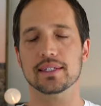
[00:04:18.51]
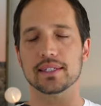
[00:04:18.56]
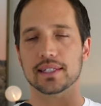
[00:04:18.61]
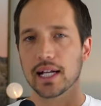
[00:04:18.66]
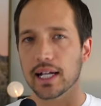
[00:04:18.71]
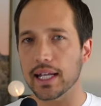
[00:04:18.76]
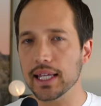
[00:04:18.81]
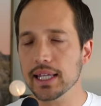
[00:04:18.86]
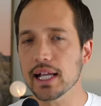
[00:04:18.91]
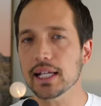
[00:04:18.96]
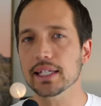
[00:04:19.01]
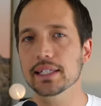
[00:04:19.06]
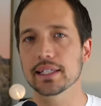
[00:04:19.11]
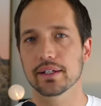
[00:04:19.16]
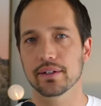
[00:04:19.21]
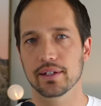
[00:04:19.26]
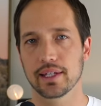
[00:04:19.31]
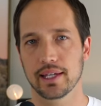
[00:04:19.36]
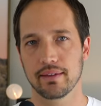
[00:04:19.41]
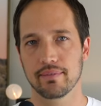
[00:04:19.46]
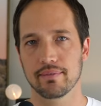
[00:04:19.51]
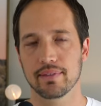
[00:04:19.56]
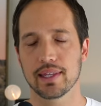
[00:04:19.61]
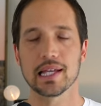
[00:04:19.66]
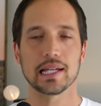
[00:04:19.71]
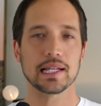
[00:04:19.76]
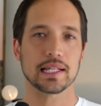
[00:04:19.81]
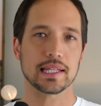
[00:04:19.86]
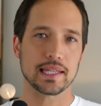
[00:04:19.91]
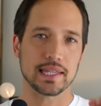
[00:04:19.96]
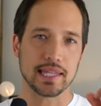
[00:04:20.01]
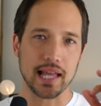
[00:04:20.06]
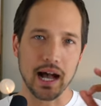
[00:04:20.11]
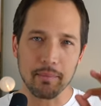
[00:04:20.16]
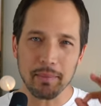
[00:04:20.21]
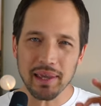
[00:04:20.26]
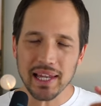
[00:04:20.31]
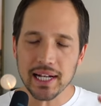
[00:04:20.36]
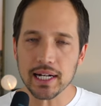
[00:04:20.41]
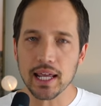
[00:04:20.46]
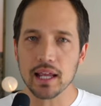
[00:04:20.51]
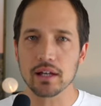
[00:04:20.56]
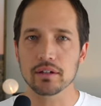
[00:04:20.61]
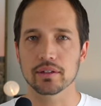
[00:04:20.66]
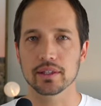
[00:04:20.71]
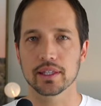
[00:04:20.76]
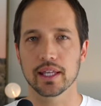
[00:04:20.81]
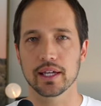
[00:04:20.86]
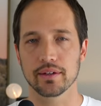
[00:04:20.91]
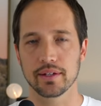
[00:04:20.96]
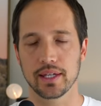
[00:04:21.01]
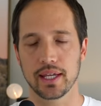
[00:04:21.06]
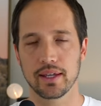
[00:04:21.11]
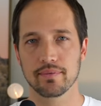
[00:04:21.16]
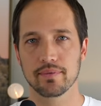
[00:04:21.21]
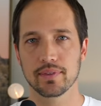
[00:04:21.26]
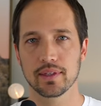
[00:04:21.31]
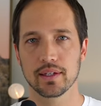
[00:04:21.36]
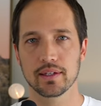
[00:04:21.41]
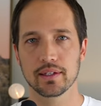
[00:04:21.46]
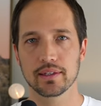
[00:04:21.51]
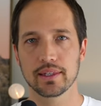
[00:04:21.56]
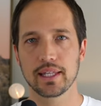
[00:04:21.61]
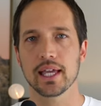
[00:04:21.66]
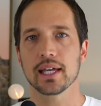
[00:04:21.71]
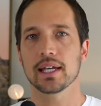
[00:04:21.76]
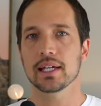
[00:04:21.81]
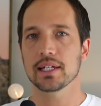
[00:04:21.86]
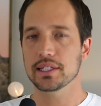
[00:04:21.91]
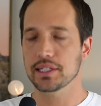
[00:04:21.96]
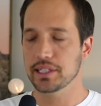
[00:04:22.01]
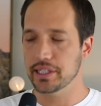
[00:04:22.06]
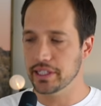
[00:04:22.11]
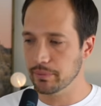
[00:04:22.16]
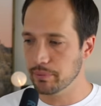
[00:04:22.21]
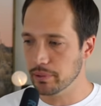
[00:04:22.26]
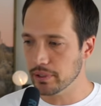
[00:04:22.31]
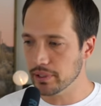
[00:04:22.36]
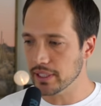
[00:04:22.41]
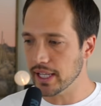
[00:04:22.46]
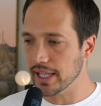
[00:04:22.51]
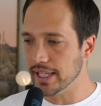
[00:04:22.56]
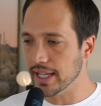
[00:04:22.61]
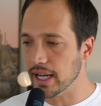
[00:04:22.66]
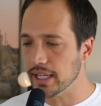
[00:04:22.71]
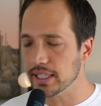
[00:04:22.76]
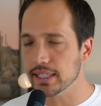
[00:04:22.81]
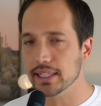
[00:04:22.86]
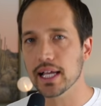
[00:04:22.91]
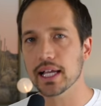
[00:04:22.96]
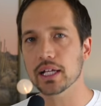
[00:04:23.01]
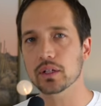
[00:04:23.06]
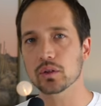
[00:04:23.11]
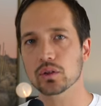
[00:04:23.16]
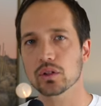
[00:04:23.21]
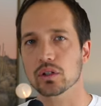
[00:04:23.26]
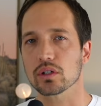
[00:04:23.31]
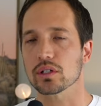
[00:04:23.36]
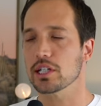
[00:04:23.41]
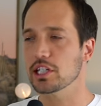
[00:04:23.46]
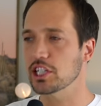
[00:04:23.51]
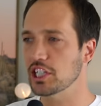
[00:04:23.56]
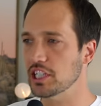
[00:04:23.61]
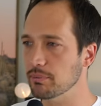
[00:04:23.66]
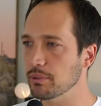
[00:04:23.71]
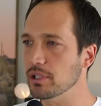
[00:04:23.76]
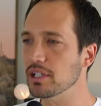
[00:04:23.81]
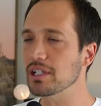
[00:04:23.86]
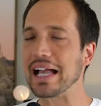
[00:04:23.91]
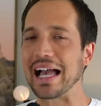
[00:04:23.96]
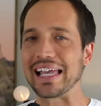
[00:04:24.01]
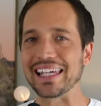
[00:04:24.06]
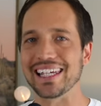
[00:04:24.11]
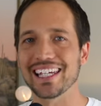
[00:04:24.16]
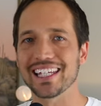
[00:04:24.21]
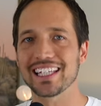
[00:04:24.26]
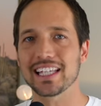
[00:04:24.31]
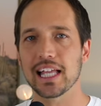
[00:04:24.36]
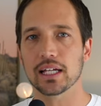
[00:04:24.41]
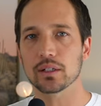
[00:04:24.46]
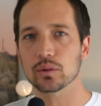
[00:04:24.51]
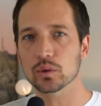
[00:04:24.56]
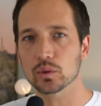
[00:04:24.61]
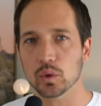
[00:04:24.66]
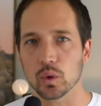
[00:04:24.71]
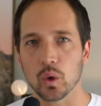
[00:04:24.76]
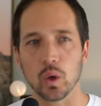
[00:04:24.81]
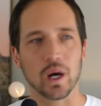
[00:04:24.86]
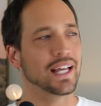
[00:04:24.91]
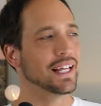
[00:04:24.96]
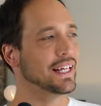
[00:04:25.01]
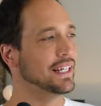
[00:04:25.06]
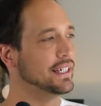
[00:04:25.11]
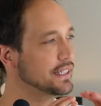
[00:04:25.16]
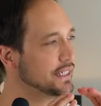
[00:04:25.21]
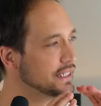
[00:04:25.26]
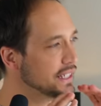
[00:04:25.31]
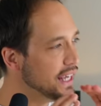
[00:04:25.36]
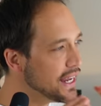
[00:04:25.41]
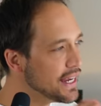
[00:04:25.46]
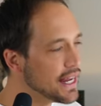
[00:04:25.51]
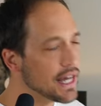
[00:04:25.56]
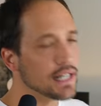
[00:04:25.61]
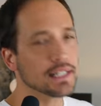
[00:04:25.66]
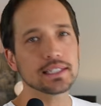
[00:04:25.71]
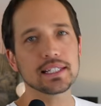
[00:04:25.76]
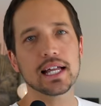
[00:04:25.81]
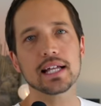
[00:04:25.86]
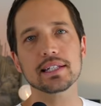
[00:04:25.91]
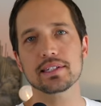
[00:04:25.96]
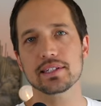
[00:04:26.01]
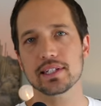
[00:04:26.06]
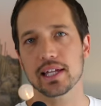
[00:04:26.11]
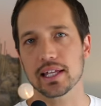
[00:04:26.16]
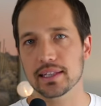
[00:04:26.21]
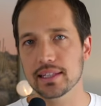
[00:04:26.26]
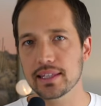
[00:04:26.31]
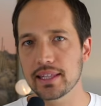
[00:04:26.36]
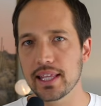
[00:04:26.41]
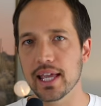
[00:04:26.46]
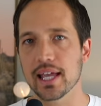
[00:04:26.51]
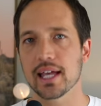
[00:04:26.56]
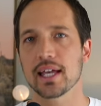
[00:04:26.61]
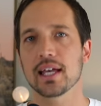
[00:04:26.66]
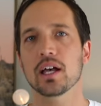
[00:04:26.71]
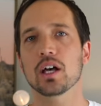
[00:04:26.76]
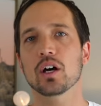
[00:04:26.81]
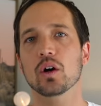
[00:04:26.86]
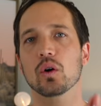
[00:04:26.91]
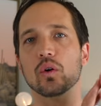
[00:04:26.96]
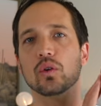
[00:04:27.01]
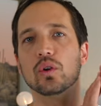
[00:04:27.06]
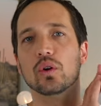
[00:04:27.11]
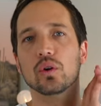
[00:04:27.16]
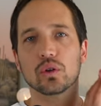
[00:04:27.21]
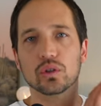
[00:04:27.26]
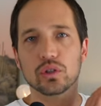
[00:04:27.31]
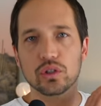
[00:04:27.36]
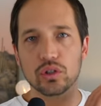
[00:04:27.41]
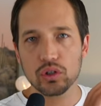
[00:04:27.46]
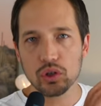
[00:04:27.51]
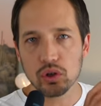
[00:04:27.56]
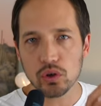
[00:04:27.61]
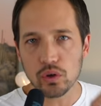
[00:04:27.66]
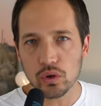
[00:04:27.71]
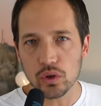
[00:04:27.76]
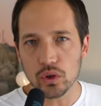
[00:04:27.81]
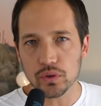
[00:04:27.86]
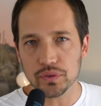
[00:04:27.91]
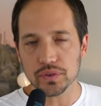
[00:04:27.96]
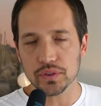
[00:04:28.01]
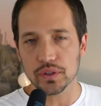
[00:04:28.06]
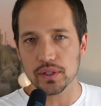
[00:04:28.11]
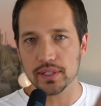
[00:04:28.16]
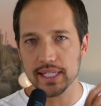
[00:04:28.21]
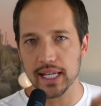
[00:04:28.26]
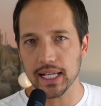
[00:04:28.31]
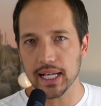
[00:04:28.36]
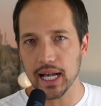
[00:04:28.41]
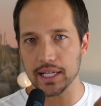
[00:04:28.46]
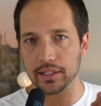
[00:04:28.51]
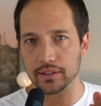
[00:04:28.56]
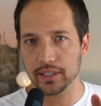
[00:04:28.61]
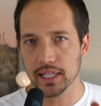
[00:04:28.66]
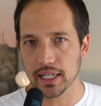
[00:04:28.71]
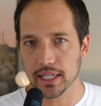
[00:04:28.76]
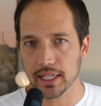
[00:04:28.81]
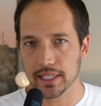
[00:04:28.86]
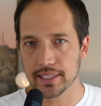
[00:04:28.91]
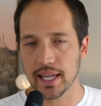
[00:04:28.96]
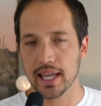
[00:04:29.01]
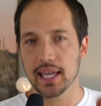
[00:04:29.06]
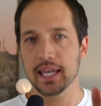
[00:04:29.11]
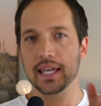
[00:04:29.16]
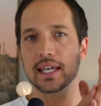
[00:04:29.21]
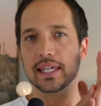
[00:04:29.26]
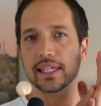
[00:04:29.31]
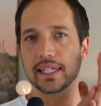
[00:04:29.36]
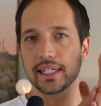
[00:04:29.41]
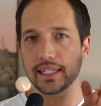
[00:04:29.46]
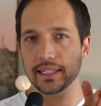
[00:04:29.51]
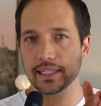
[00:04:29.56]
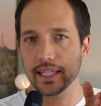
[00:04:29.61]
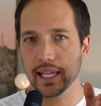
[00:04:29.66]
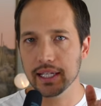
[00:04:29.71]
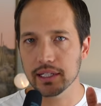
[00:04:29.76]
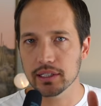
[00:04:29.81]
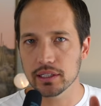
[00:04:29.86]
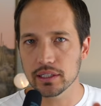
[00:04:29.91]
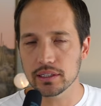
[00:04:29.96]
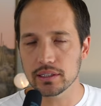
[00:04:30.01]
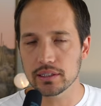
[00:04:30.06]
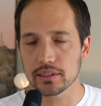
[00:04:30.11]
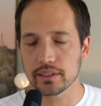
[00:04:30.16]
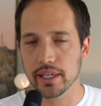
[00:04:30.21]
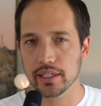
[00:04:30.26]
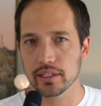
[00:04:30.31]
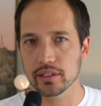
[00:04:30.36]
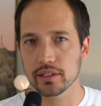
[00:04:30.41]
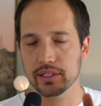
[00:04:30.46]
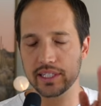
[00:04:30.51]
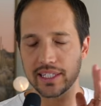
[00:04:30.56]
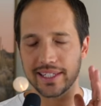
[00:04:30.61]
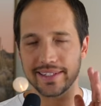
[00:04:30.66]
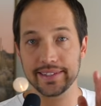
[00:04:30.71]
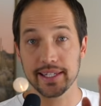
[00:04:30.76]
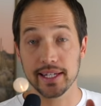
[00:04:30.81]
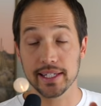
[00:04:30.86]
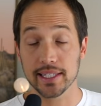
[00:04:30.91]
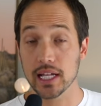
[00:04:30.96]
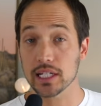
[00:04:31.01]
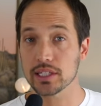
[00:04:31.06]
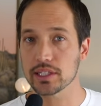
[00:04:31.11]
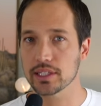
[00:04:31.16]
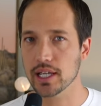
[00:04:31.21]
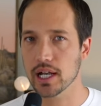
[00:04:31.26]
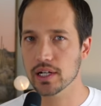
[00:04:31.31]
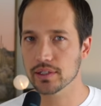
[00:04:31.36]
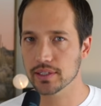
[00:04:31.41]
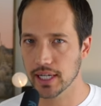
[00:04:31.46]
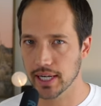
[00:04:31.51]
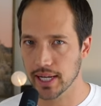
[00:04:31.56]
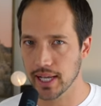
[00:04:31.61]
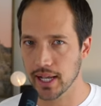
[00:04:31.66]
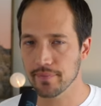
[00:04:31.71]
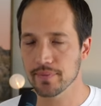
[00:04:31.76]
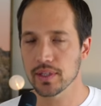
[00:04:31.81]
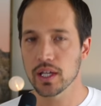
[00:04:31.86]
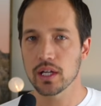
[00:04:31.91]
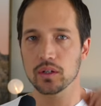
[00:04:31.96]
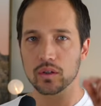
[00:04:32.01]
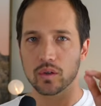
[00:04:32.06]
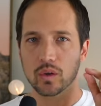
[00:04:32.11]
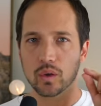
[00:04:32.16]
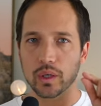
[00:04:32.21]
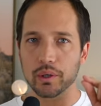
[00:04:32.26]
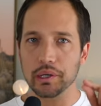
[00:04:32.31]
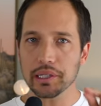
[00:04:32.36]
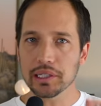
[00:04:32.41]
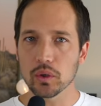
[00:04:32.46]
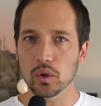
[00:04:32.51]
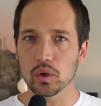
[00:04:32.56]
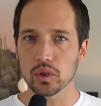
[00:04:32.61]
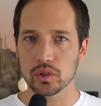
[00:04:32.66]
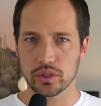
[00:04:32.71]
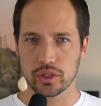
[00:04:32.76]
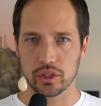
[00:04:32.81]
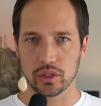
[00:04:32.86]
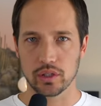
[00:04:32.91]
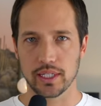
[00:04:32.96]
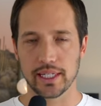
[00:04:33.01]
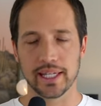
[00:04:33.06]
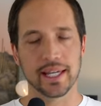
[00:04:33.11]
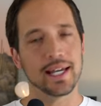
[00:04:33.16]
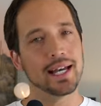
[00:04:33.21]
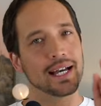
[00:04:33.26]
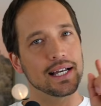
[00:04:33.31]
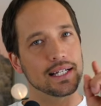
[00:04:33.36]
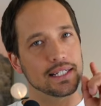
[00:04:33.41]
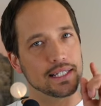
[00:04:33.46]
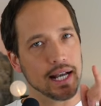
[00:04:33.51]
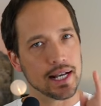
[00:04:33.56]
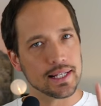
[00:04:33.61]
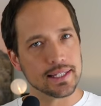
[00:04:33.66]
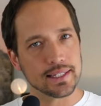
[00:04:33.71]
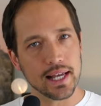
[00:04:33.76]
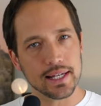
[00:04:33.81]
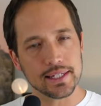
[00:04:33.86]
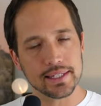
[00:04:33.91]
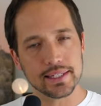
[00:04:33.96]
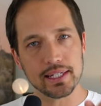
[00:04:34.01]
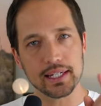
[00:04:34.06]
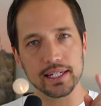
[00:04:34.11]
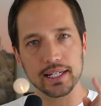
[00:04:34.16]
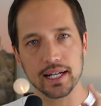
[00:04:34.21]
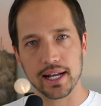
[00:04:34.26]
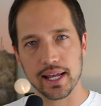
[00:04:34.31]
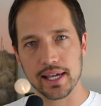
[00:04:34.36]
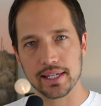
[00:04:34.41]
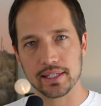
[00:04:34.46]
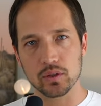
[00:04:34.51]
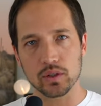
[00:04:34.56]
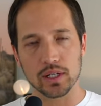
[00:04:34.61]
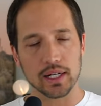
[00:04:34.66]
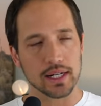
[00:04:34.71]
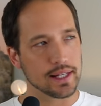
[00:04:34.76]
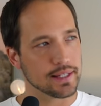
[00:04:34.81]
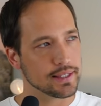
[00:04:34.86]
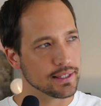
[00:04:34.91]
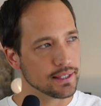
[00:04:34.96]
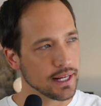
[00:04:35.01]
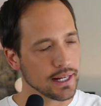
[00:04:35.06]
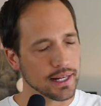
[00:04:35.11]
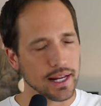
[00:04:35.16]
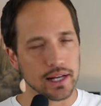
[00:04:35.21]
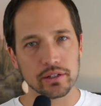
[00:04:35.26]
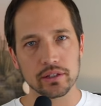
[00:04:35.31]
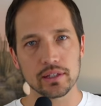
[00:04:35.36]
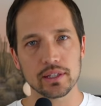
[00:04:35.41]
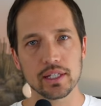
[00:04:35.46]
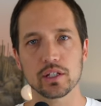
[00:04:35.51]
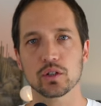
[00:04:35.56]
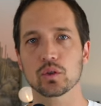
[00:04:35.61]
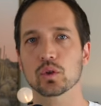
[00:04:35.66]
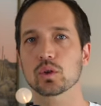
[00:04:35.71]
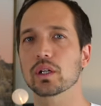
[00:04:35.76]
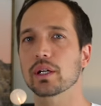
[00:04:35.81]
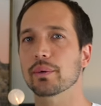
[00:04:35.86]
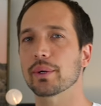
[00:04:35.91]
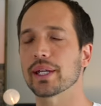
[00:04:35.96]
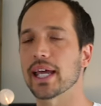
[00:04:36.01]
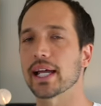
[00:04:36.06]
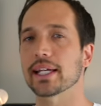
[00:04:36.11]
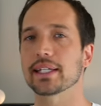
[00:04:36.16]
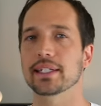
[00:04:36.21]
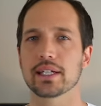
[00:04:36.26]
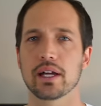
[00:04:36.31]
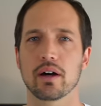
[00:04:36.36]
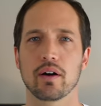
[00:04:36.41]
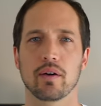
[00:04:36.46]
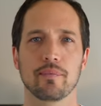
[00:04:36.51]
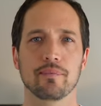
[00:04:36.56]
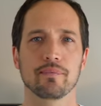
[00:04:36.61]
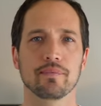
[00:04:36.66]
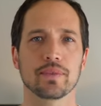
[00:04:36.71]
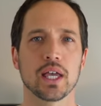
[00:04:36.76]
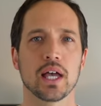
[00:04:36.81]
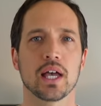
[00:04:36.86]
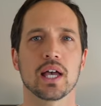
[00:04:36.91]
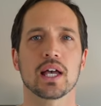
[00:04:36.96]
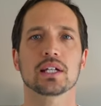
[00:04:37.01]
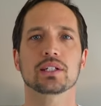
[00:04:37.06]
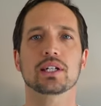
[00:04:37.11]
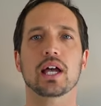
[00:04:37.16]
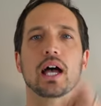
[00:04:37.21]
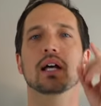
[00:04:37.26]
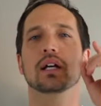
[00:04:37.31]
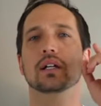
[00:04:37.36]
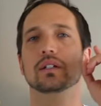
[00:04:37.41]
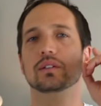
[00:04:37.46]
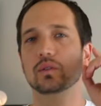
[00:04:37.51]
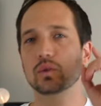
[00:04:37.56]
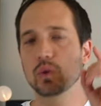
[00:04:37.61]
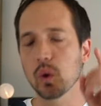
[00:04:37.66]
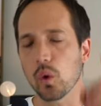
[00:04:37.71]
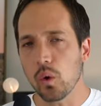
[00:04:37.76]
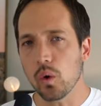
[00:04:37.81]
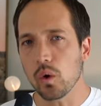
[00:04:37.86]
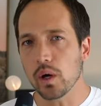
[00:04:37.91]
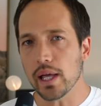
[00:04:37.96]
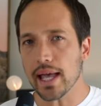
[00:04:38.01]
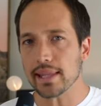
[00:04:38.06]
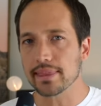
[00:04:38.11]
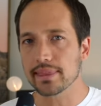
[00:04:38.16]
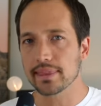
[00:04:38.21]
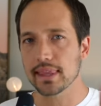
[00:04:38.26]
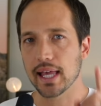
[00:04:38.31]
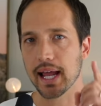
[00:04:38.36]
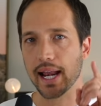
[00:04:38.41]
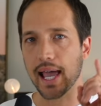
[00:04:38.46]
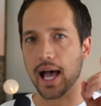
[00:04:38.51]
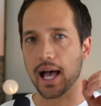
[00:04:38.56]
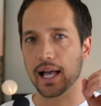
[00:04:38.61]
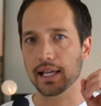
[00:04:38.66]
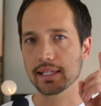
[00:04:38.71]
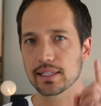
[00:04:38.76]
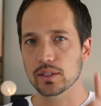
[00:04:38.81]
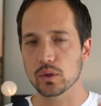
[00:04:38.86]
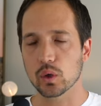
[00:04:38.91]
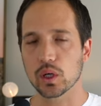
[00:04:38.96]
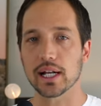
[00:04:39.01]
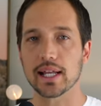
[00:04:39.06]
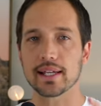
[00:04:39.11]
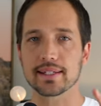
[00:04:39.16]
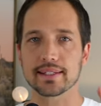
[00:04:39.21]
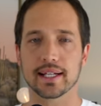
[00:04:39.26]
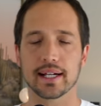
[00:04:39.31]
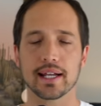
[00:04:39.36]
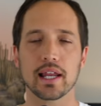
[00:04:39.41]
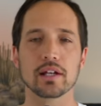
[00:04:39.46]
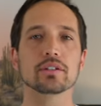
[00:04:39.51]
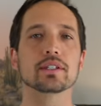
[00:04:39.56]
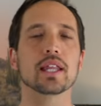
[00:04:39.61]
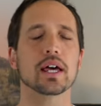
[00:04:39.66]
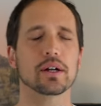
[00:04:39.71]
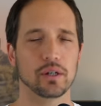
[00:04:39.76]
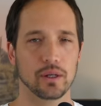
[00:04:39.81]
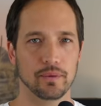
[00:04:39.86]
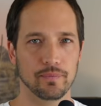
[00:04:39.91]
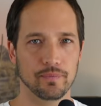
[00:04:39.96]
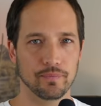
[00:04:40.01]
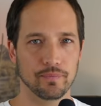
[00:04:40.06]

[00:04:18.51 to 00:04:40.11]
好かれないんだよね。舐められるんだよね。で、自分がやりたいこと、自分が言いたいことを言えなくなっちゃって、この恐怖の世界の中で生きていくっていう人生になっちゃうから、これは要注意。優しいから人から好かれるっていうことではないんだよ。じゃあ、どうやったら人から好かれるんだろ